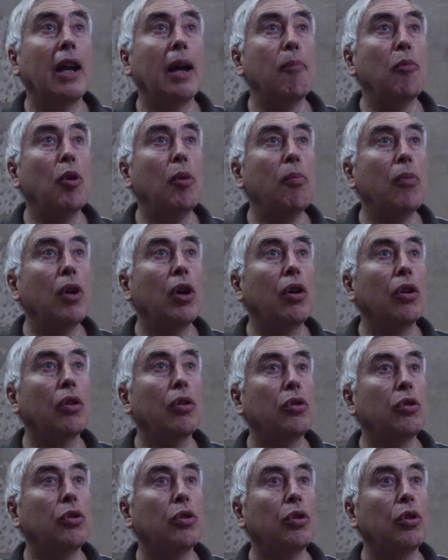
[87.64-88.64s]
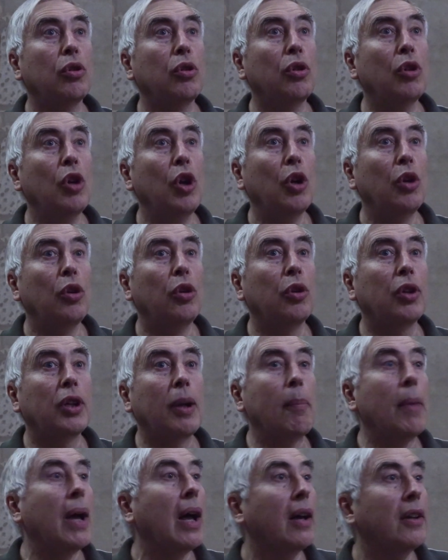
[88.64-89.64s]
un moment de,
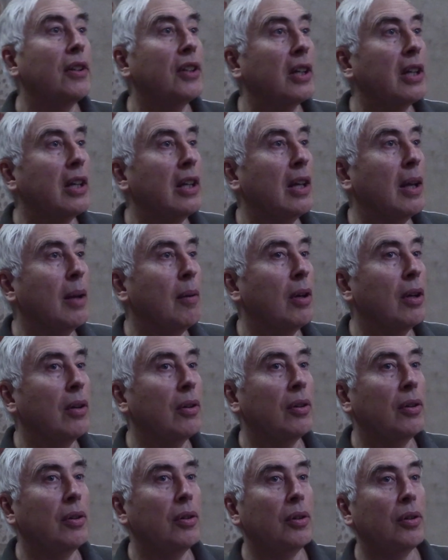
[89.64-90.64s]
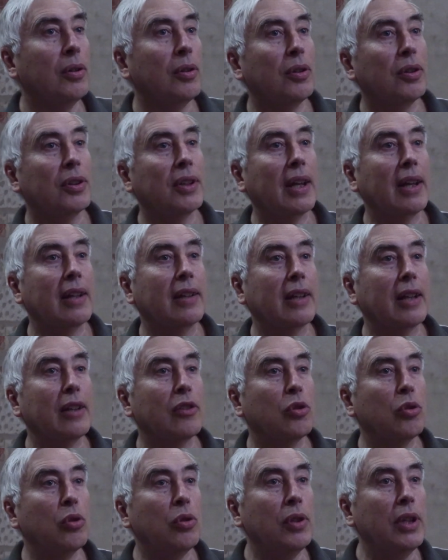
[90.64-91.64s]
camaraderie hein, euh, très, très
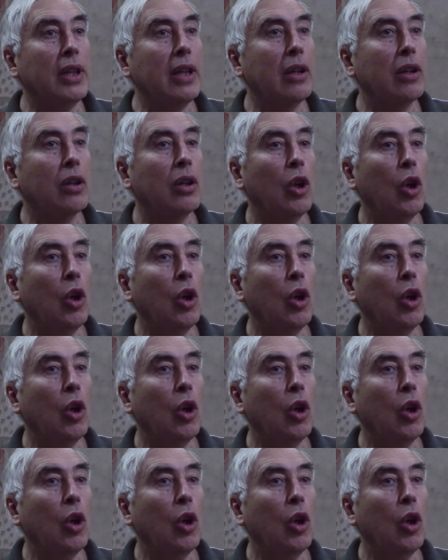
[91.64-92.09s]
unique.